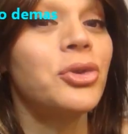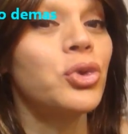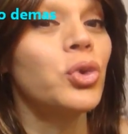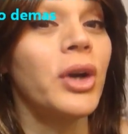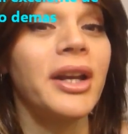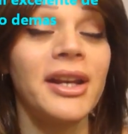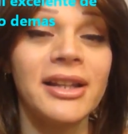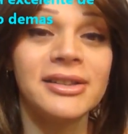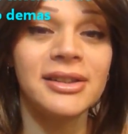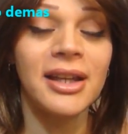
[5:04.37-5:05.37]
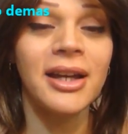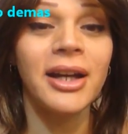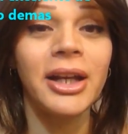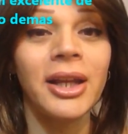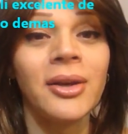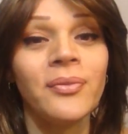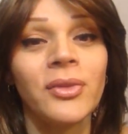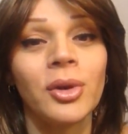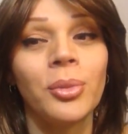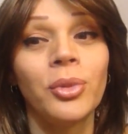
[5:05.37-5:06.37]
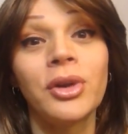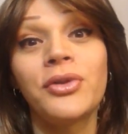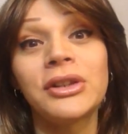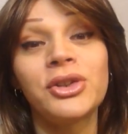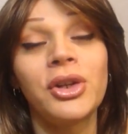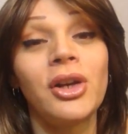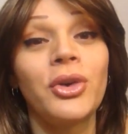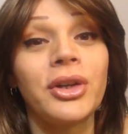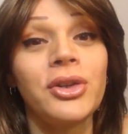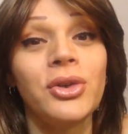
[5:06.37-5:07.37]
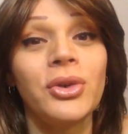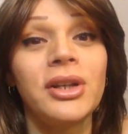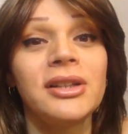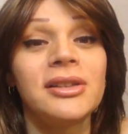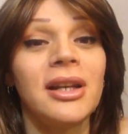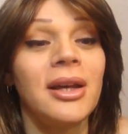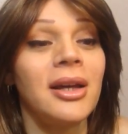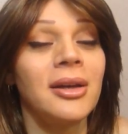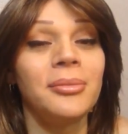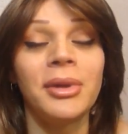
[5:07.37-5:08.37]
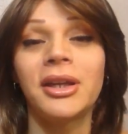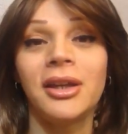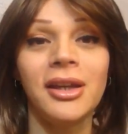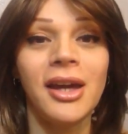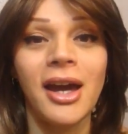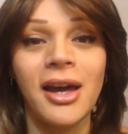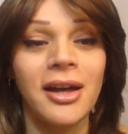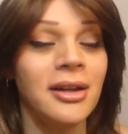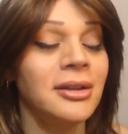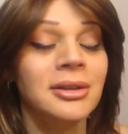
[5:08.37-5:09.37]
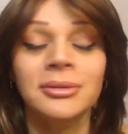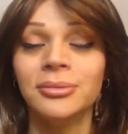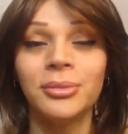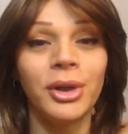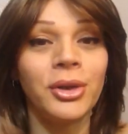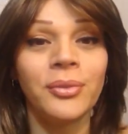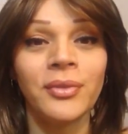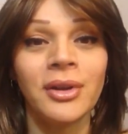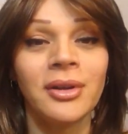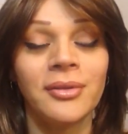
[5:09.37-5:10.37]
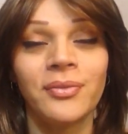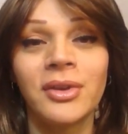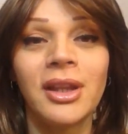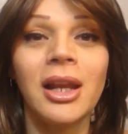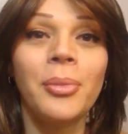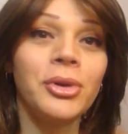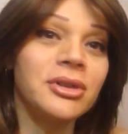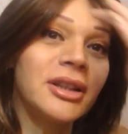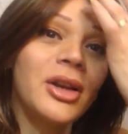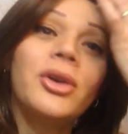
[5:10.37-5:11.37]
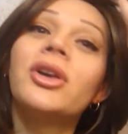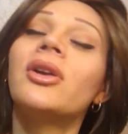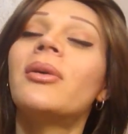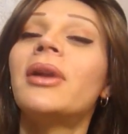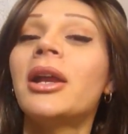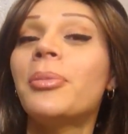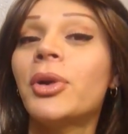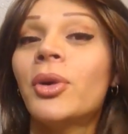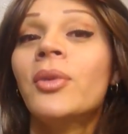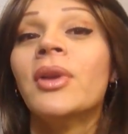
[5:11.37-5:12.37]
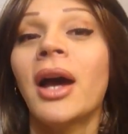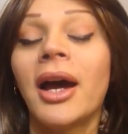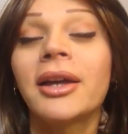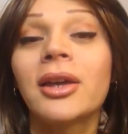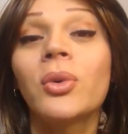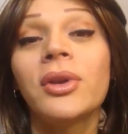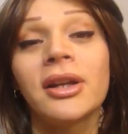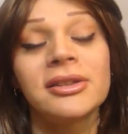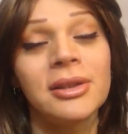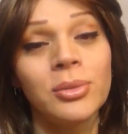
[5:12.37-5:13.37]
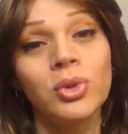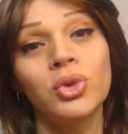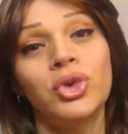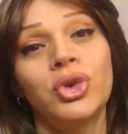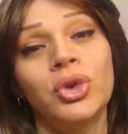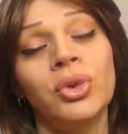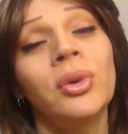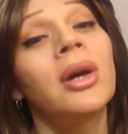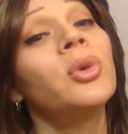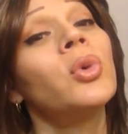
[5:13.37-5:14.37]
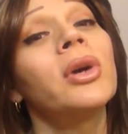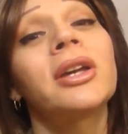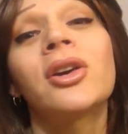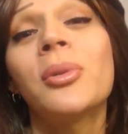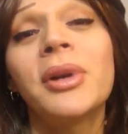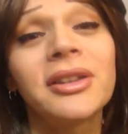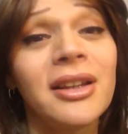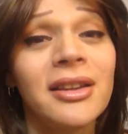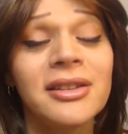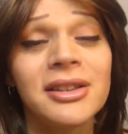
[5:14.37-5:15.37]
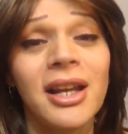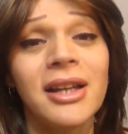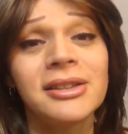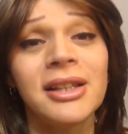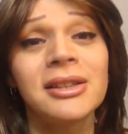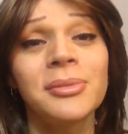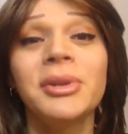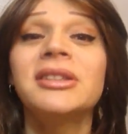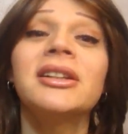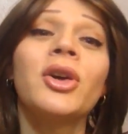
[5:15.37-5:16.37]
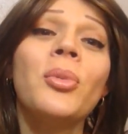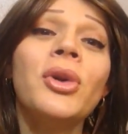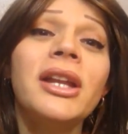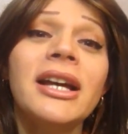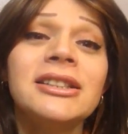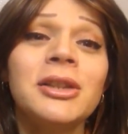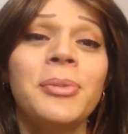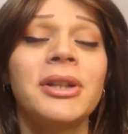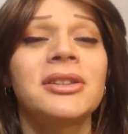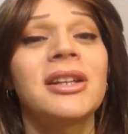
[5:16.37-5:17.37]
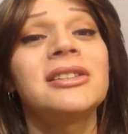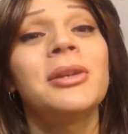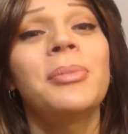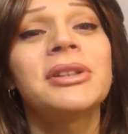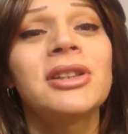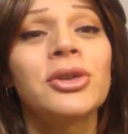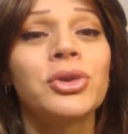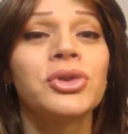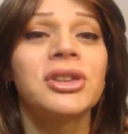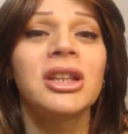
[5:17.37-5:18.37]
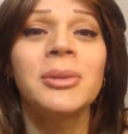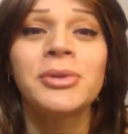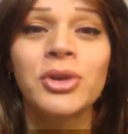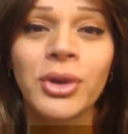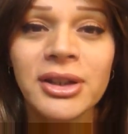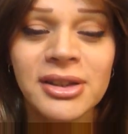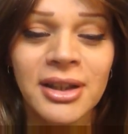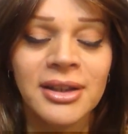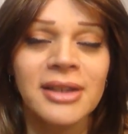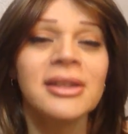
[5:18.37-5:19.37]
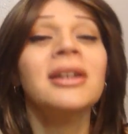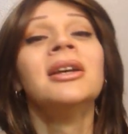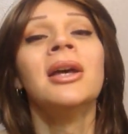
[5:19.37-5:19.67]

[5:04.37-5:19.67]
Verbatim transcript: azúcar en la sangre, una infección en los riñones, en la vejiga. Bueno, de la próstata no quiero hablar, pero hay que cuidarse mucho, no hay que comer tantas grasas. Me dicen, ¿cómo le haces para estar así? Pásanos tus tips, tus recetas.